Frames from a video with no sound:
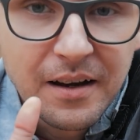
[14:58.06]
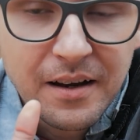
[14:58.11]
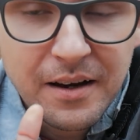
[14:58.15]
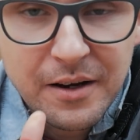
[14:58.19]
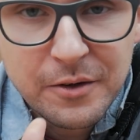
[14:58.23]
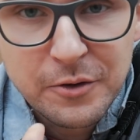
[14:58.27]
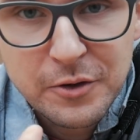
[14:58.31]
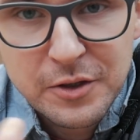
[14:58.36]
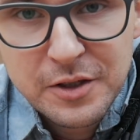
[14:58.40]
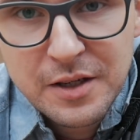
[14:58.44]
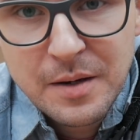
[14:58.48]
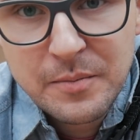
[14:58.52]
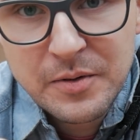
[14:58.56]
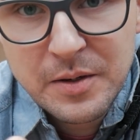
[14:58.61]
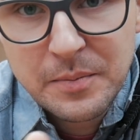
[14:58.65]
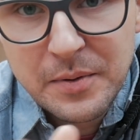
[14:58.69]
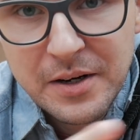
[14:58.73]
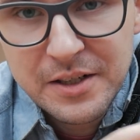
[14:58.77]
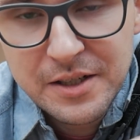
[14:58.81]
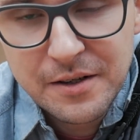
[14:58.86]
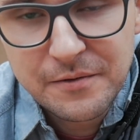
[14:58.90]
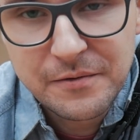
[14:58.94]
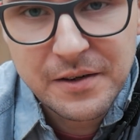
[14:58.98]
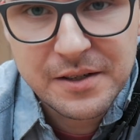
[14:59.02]
Jednocześnie
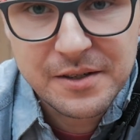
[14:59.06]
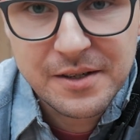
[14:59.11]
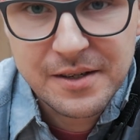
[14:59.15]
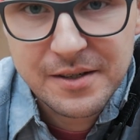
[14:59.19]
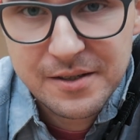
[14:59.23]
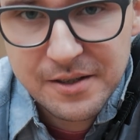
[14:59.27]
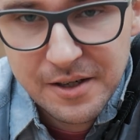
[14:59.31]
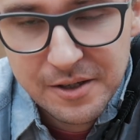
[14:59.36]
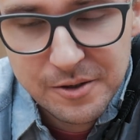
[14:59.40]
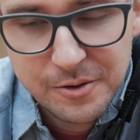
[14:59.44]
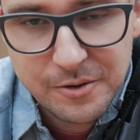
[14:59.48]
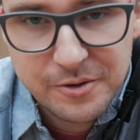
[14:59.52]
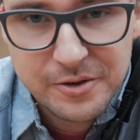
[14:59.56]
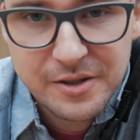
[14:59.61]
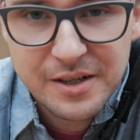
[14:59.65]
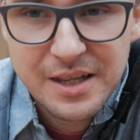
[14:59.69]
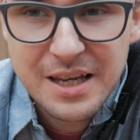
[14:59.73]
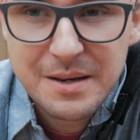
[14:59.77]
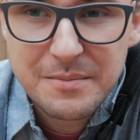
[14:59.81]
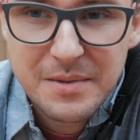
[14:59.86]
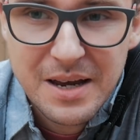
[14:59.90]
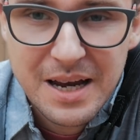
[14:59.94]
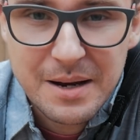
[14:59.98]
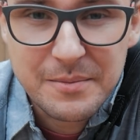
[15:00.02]
przepraszam Was za to, że
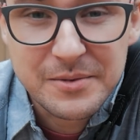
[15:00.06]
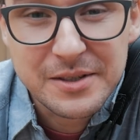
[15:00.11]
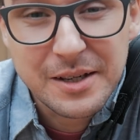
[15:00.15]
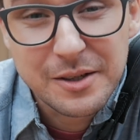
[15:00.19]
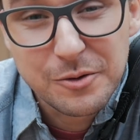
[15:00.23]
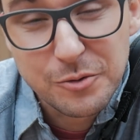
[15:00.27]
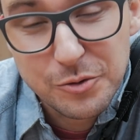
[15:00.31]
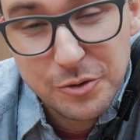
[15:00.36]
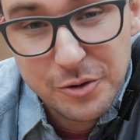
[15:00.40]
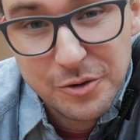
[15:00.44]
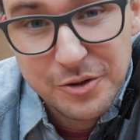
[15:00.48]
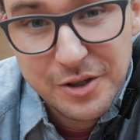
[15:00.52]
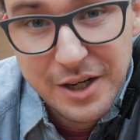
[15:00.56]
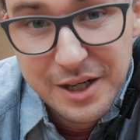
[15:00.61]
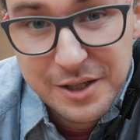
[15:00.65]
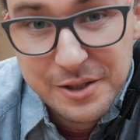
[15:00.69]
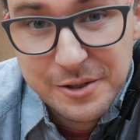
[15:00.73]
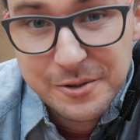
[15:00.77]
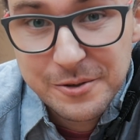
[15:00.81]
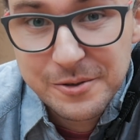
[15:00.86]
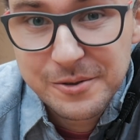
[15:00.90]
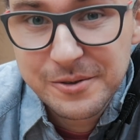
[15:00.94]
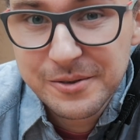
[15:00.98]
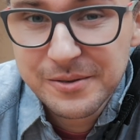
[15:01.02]
nie miałem za dużo
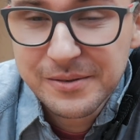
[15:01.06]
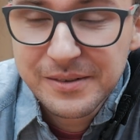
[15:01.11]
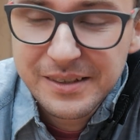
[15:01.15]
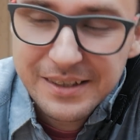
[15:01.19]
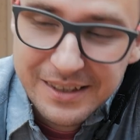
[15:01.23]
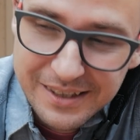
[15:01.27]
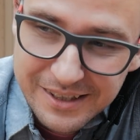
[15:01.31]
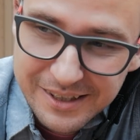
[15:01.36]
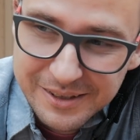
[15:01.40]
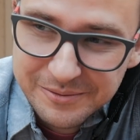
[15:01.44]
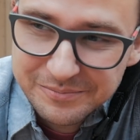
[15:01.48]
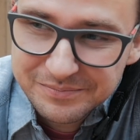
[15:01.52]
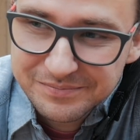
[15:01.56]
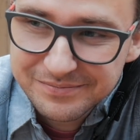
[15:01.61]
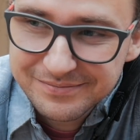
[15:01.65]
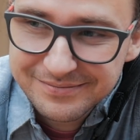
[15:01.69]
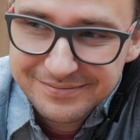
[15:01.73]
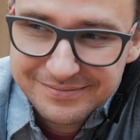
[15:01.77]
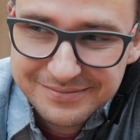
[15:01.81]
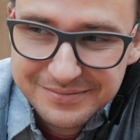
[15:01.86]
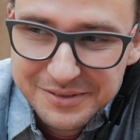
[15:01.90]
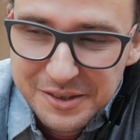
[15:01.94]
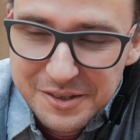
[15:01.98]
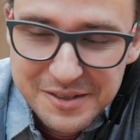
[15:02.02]
czasu.
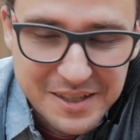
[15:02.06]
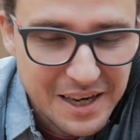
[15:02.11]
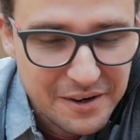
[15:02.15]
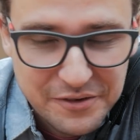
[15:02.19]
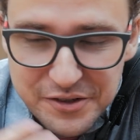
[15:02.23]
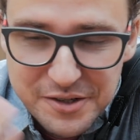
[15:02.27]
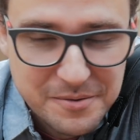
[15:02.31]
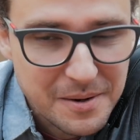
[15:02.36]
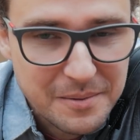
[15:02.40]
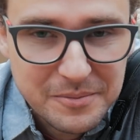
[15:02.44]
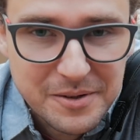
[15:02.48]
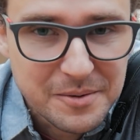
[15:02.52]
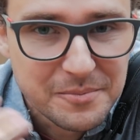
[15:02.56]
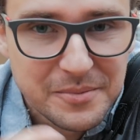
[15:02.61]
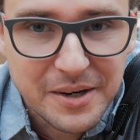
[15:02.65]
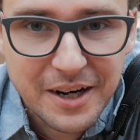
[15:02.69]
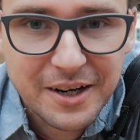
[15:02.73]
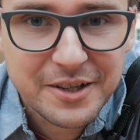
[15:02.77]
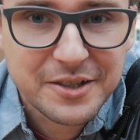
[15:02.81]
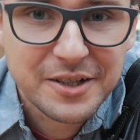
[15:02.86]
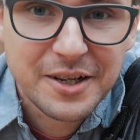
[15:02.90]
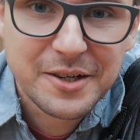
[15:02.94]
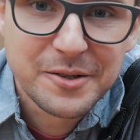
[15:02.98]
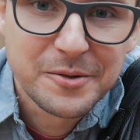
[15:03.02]
No zawsze mam ten
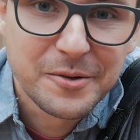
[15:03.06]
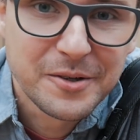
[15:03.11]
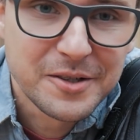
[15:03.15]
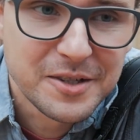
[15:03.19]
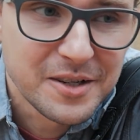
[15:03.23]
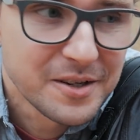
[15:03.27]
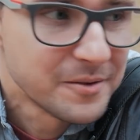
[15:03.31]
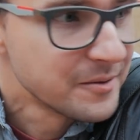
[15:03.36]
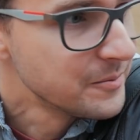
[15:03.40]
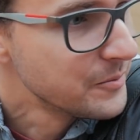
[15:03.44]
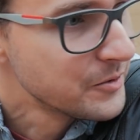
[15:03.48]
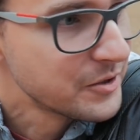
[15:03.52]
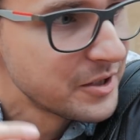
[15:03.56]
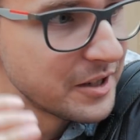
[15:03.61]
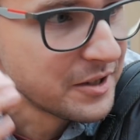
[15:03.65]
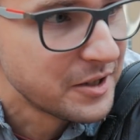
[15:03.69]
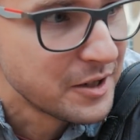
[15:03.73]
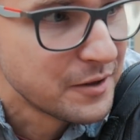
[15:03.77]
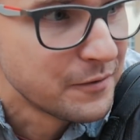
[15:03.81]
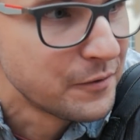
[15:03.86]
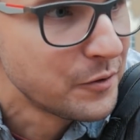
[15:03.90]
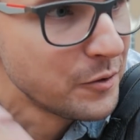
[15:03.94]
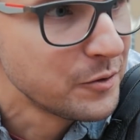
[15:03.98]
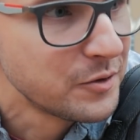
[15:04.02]
brak czasu, gdzie muszę
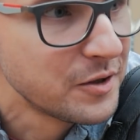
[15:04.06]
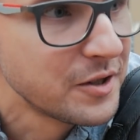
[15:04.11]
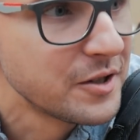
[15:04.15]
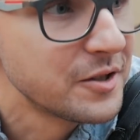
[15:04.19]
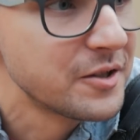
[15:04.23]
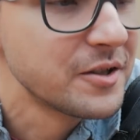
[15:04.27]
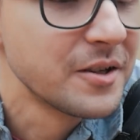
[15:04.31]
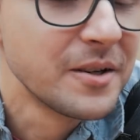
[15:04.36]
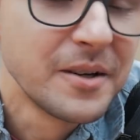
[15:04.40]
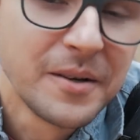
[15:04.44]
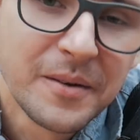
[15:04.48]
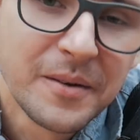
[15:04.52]
gdzieś wrócić,